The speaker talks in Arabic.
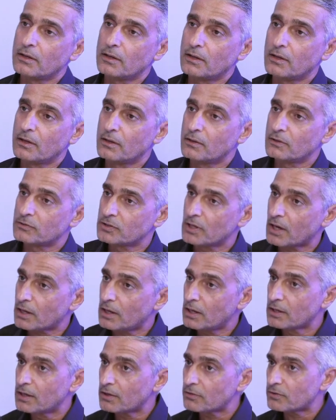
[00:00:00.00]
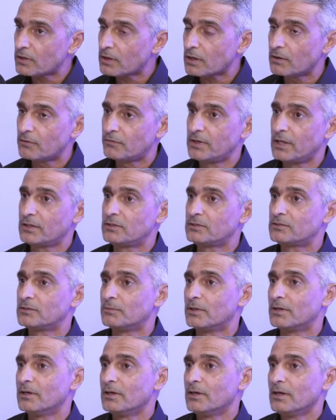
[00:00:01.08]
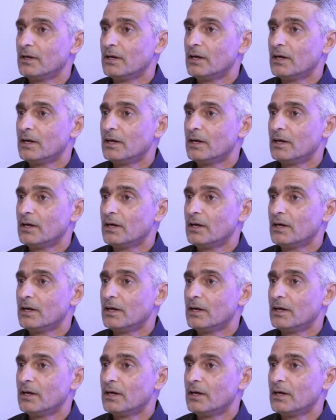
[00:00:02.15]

آه، شارع القصر في نادي الشبل